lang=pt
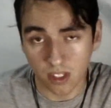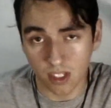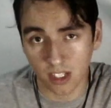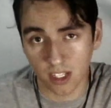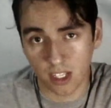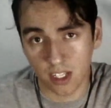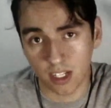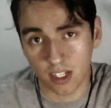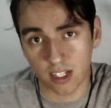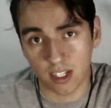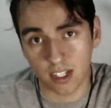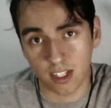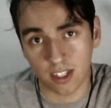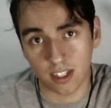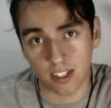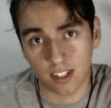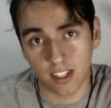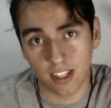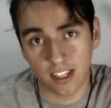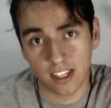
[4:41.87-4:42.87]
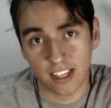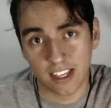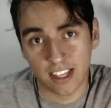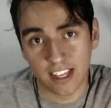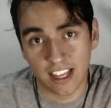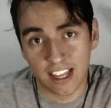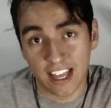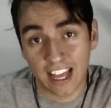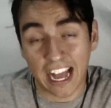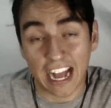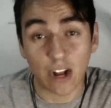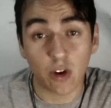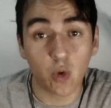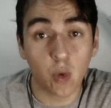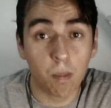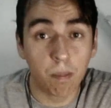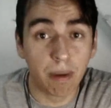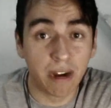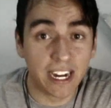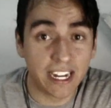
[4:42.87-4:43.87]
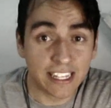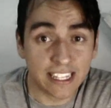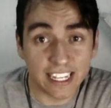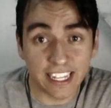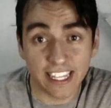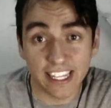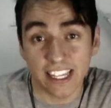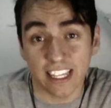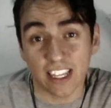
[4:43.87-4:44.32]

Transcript: Uh, a cubana aí,